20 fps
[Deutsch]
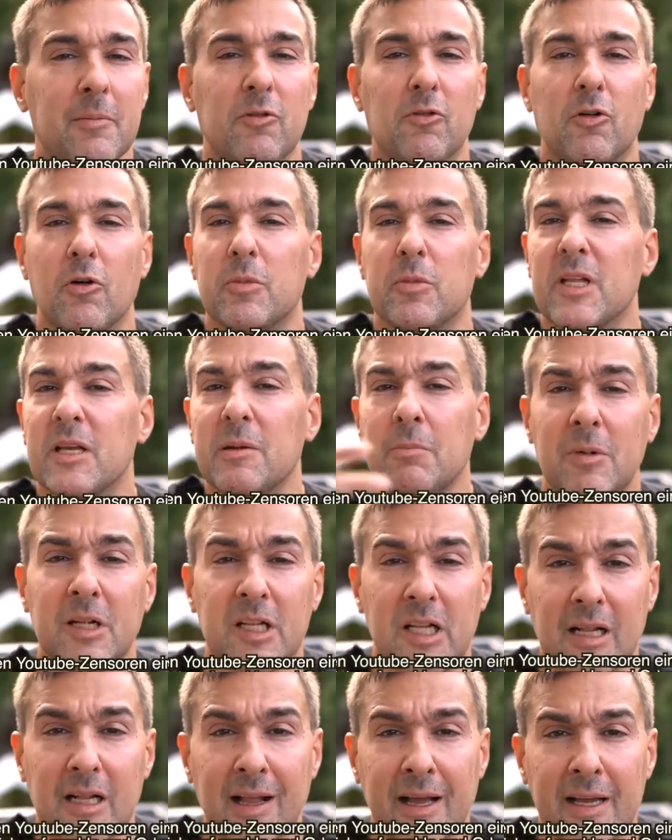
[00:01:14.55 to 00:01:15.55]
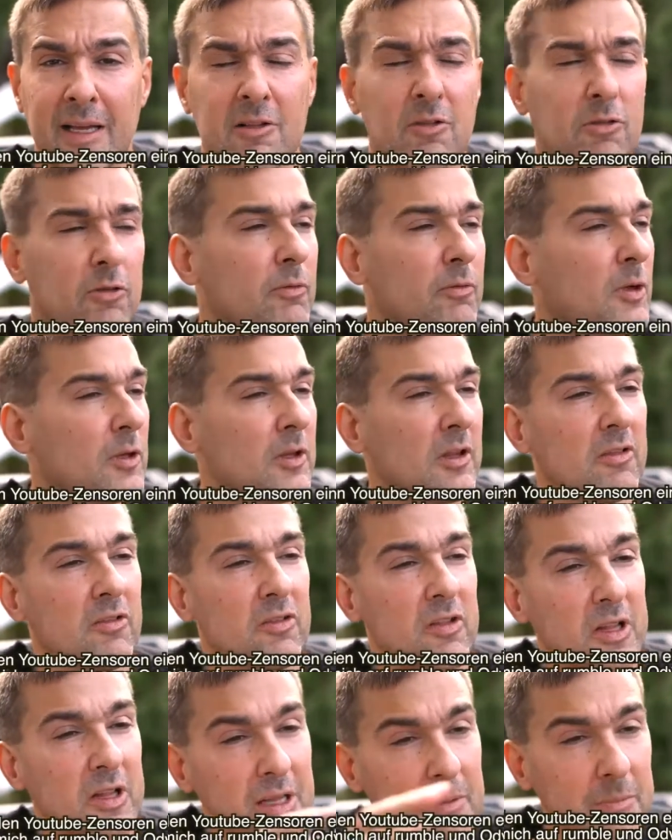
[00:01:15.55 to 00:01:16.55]
Es kommen immer die gleichen zu Wort. Das
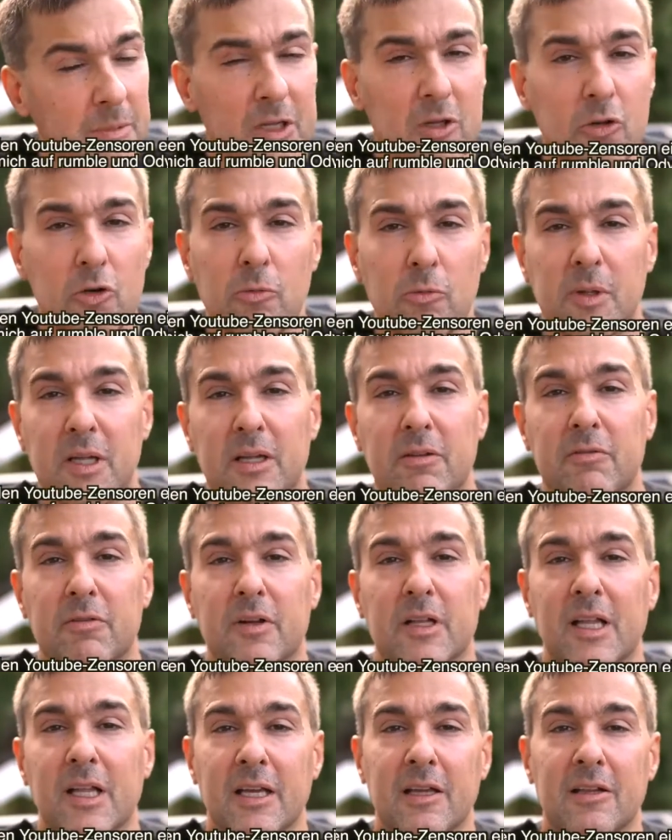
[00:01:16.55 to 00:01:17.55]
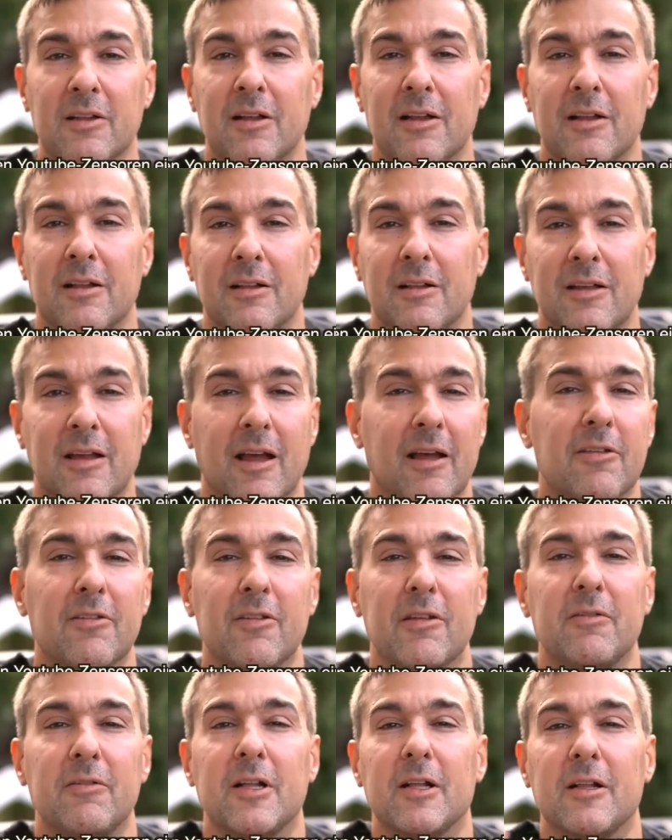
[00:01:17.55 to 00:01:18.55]
sind immer die üblichen Verdächtigen. Die
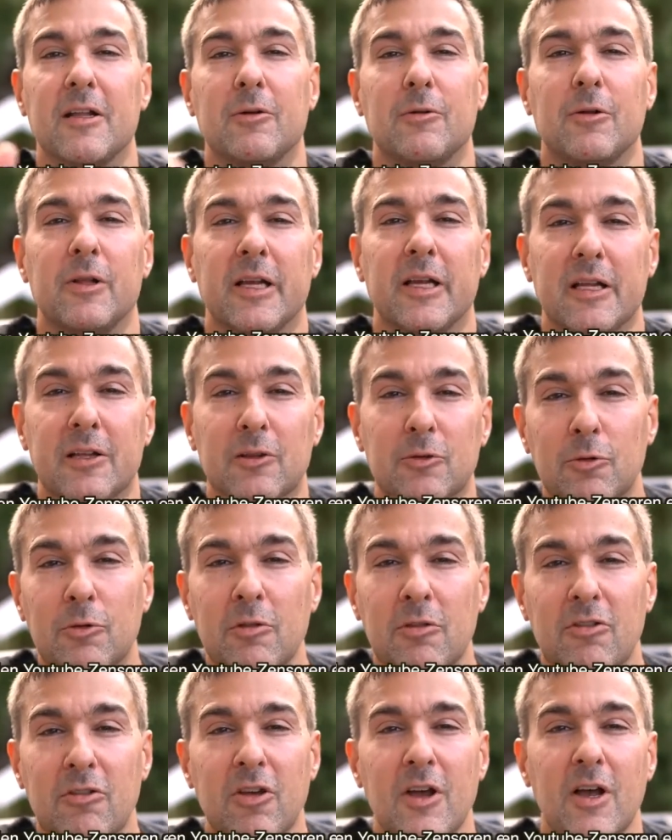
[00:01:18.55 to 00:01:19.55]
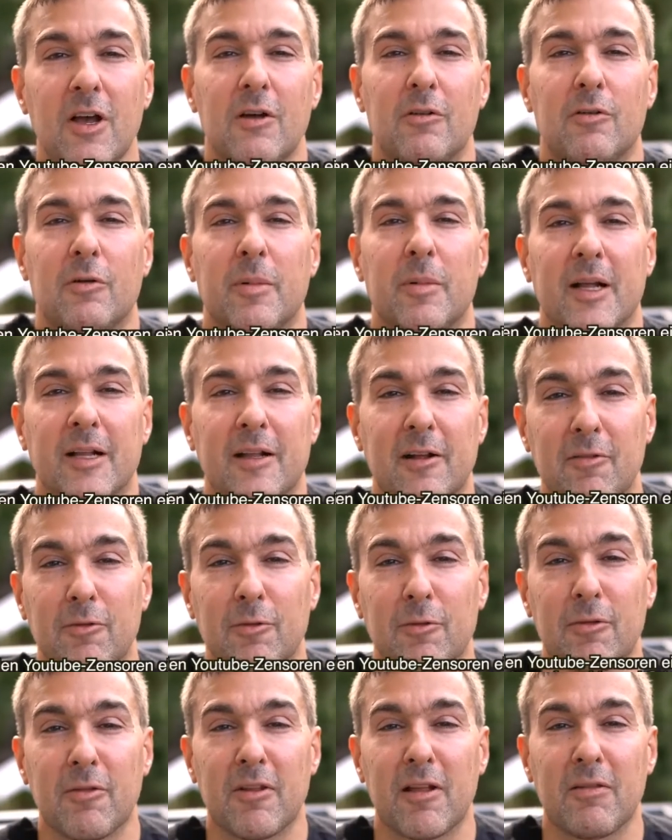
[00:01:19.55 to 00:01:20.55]
erste wieder die Kollegin Dunz vom
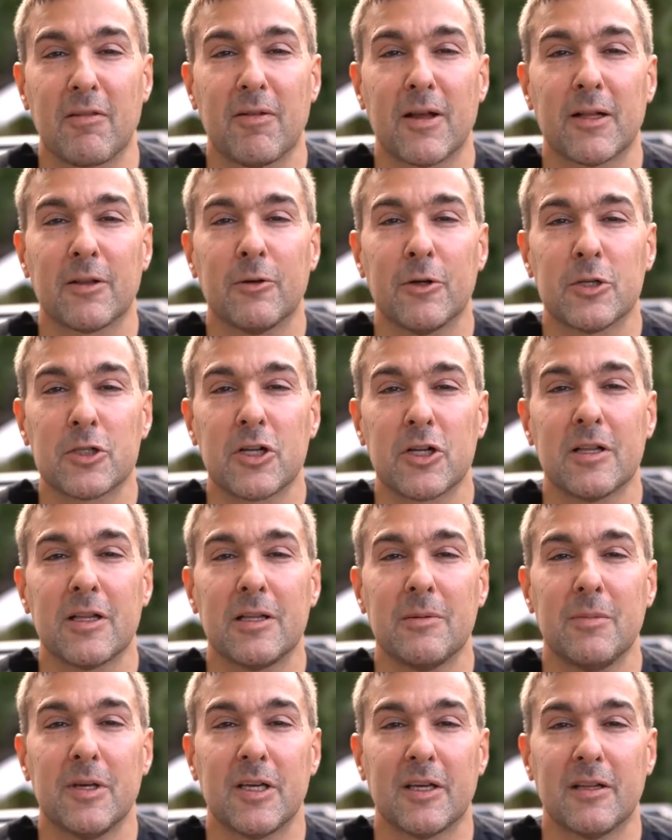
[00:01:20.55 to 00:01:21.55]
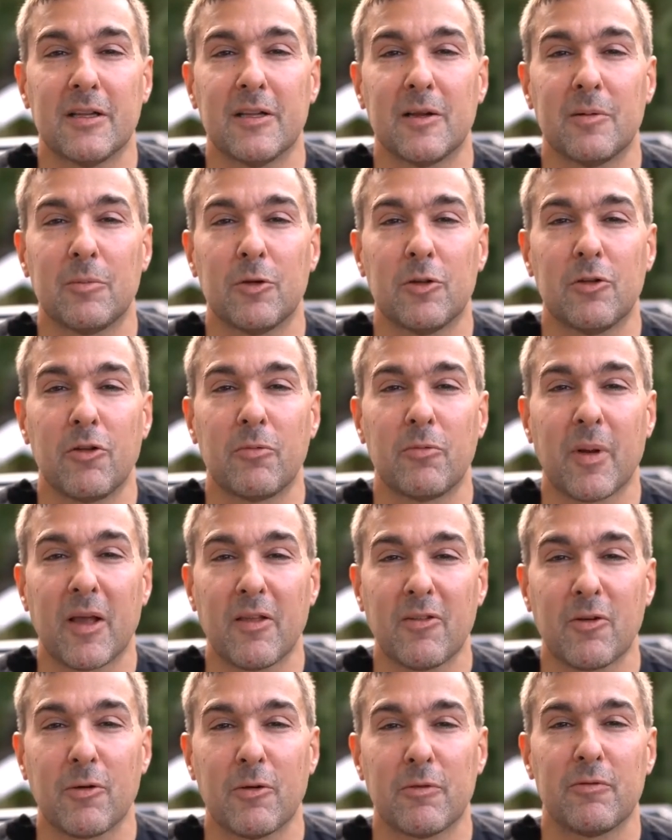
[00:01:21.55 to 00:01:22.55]
Redaktionsnetzwerk Deutschland, die mich in der
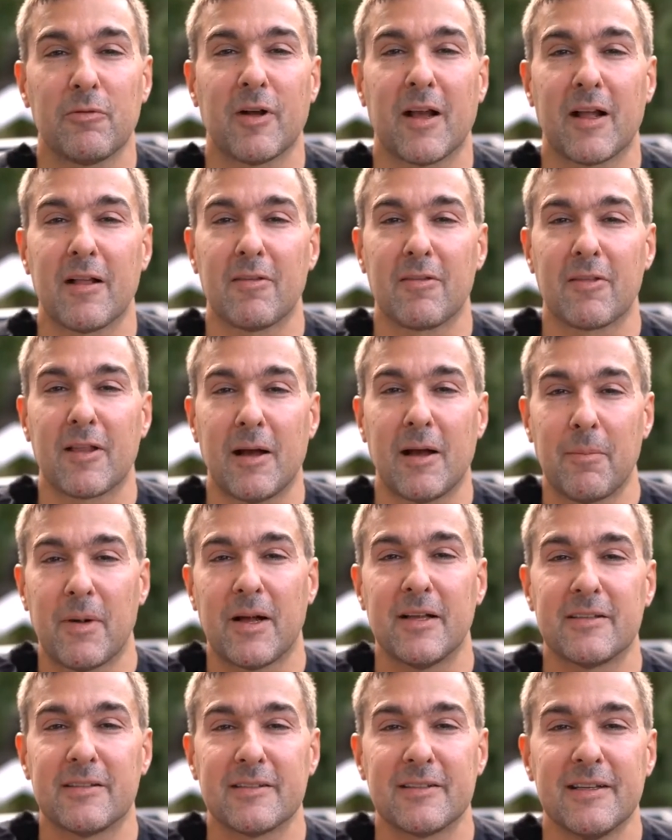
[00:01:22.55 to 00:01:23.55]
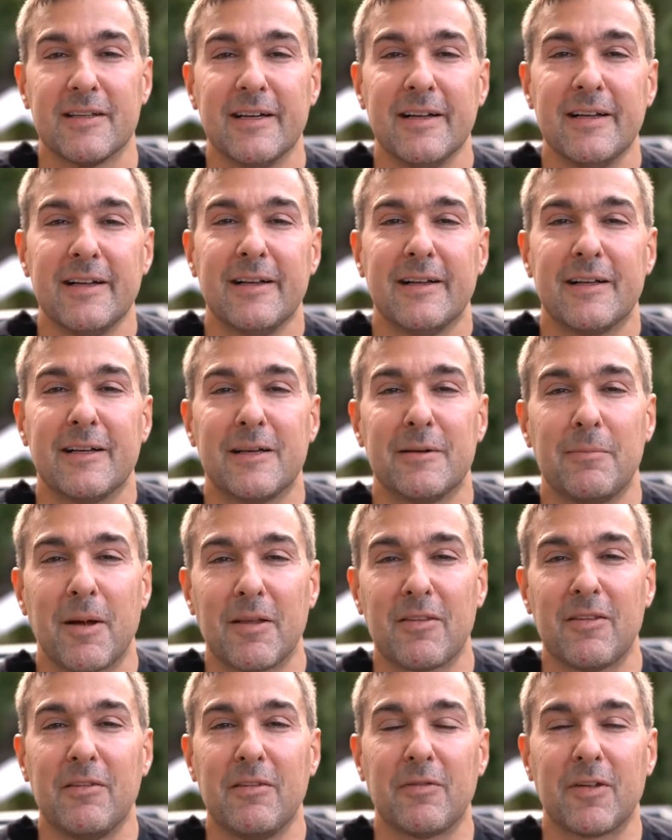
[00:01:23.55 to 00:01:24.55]
Bundespressekonferenz damals äh,
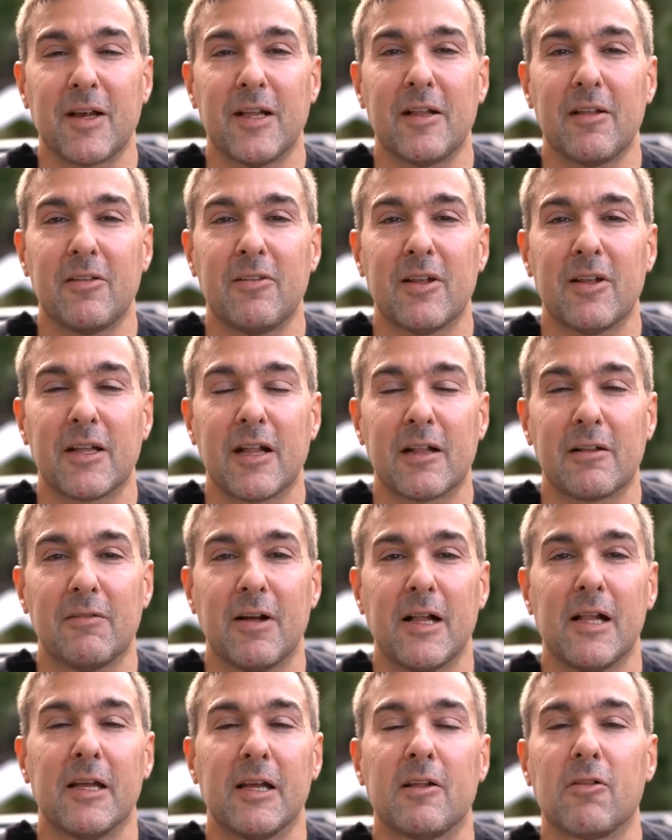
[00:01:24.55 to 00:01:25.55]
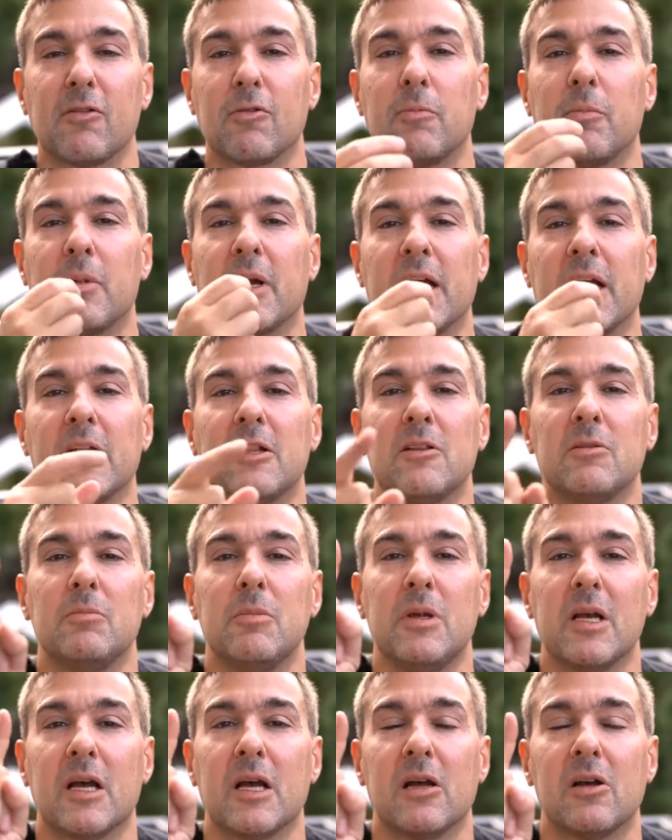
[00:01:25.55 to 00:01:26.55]
massiv kritisiert hat, weil ich zum Reden
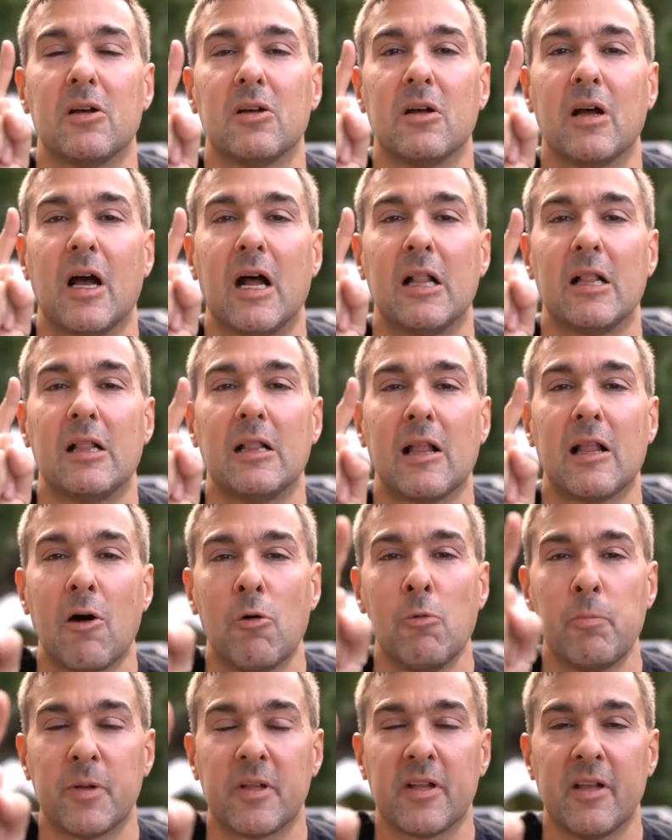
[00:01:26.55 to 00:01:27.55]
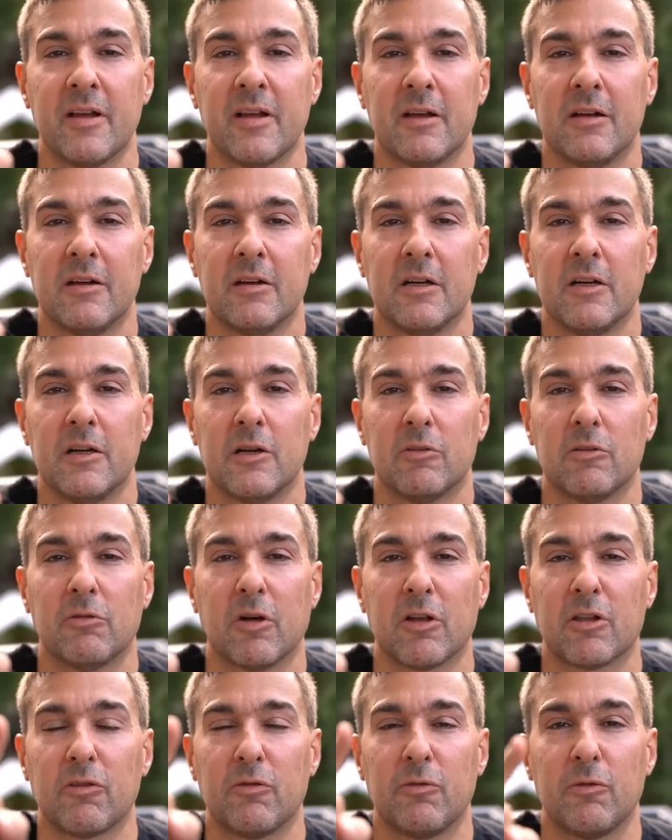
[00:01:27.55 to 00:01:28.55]
mir erlaubte,
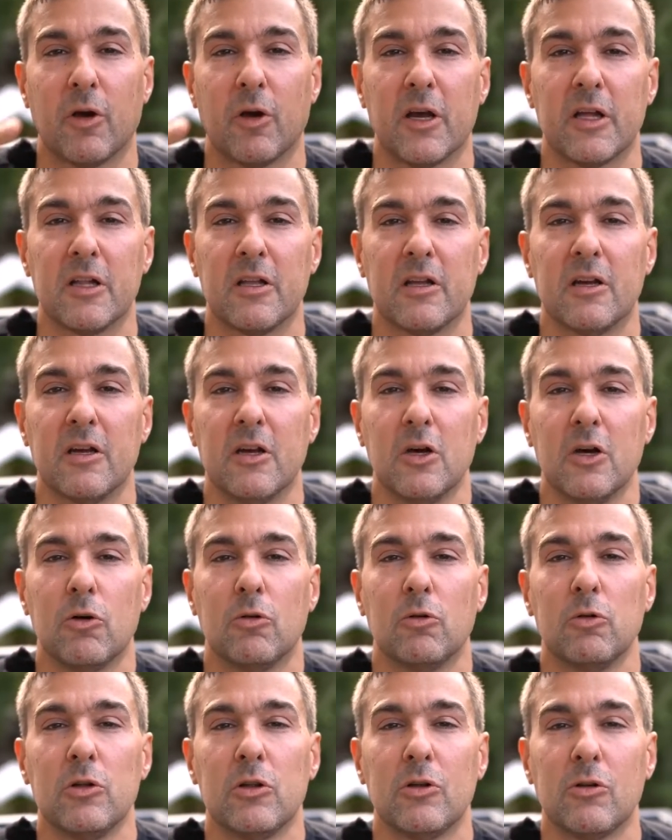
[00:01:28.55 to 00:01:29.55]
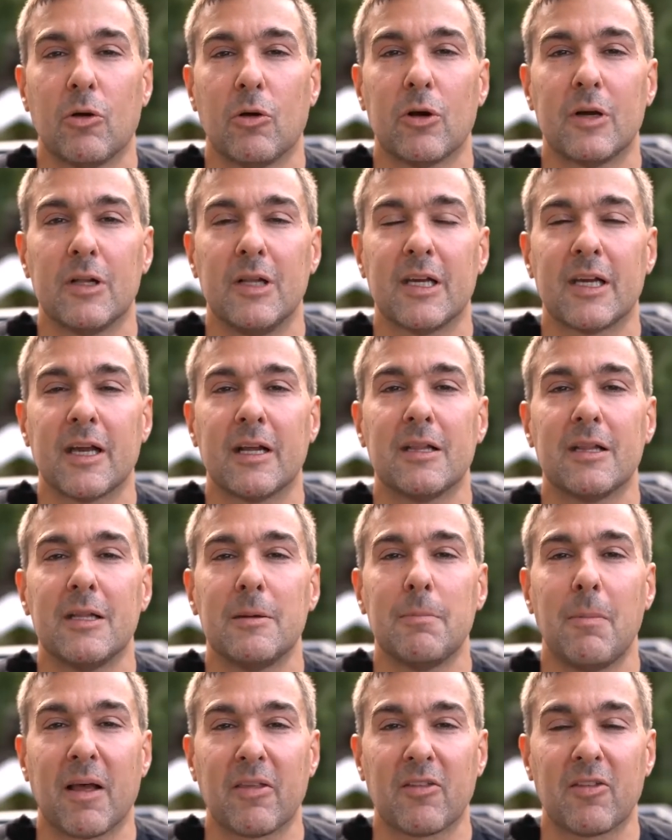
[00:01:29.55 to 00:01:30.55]
was für eine Ungeheuerlichkeit, die
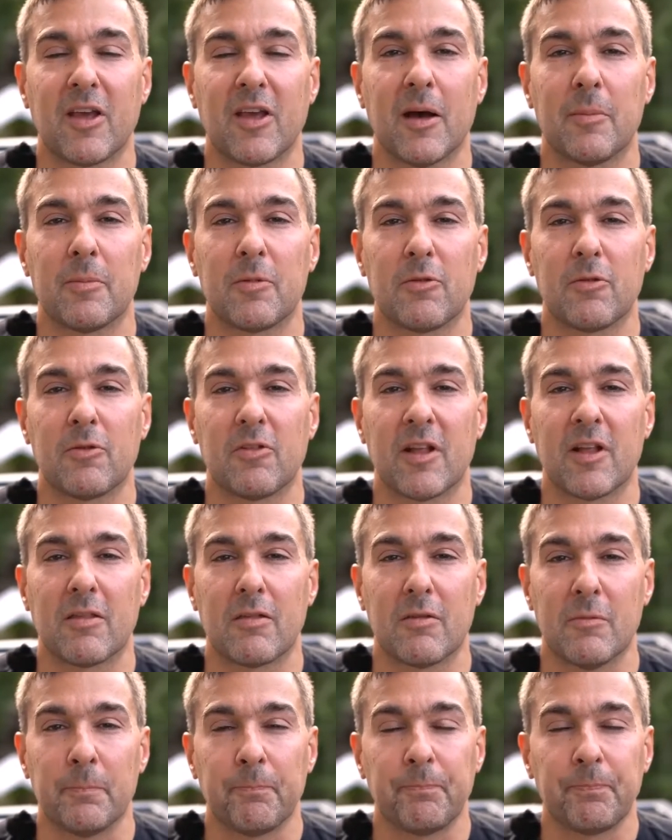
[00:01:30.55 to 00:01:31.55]
Maske abzusetzen.